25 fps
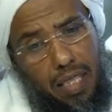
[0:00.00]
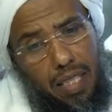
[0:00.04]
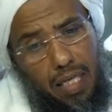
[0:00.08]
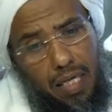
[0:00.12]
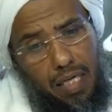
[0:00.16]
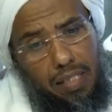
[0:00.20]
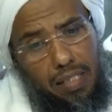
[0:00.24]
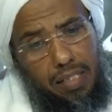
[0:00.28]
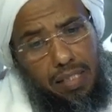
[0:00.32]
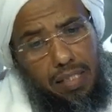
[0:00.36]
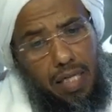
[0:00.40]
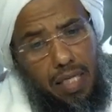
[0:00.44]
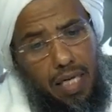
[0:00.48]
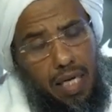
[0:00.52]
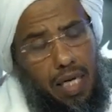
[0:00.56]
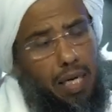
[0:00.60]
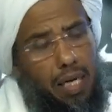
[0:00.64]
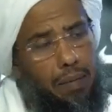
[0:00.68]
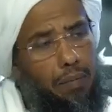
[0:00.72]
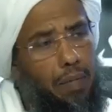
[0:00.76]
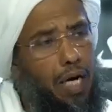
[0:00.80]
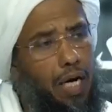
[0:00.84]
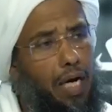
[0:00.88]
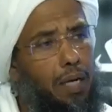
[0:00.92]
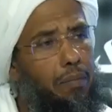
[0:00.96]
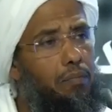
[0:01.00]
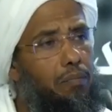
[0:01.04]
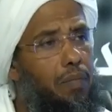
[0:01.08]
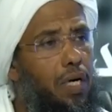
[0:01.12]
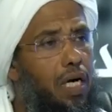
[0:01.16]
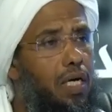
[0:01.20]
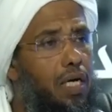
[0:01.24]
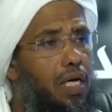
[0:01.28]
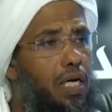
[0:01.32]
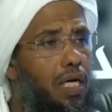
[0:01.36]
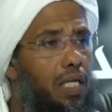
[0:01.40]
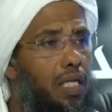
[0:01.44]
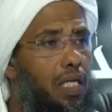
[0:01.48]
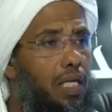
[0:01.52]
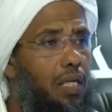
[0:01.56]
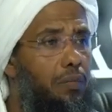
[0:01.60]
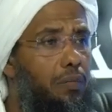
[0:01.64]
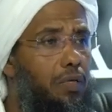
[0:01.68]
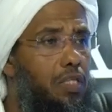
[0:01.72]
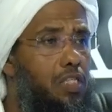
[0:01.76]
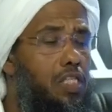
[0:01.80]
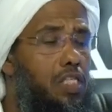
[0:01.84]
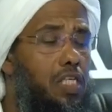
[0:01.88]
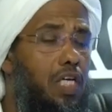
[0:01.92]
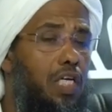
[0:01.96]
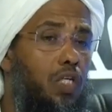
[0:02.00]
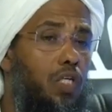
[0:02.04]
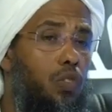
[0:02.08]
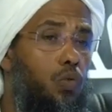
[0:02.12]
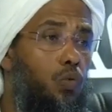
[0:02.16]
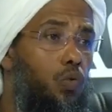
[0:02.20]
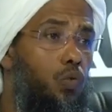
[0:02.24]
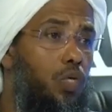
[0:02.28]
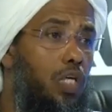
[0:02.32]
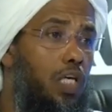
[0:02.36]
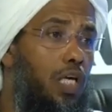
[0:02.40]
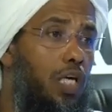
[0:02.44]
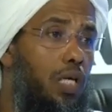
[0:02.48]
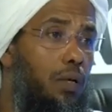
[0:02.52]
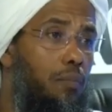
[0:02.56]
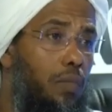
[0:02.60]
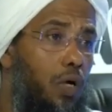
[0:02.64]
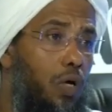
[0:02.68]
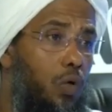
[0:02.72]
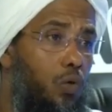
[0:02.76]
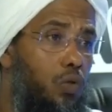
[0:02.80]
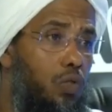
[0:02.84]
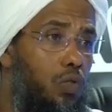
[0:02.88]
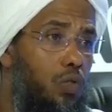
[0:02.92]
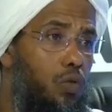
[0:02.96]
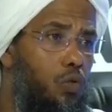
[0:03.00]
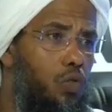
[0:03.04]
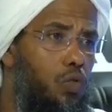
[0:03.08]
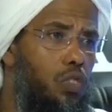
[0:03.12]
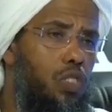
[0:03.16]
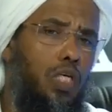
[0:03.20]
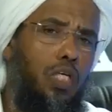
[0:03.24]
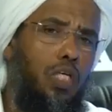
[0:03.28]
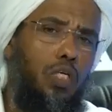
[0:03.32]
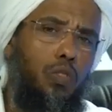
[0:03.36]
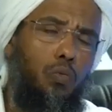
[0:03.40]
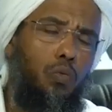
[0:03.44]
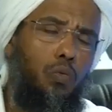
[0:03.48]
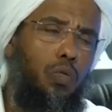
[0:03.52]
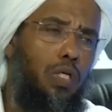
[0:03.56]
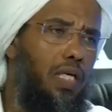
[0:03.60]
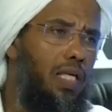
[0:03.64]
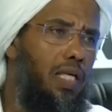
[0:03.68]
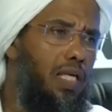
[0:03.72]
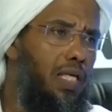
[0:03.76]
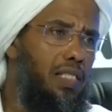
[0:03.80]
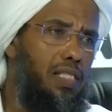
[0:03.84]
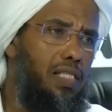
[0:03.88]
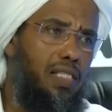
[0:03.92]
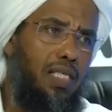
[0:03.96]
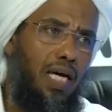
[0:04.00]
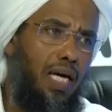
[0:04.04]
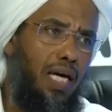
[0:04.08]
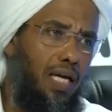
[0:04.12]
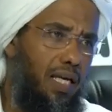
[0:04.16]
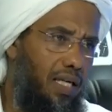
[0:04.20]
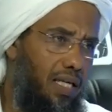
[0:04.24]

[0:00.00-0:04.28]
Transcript: آثر السلام عما قريب سيطويه الموت وسيطويه النسيان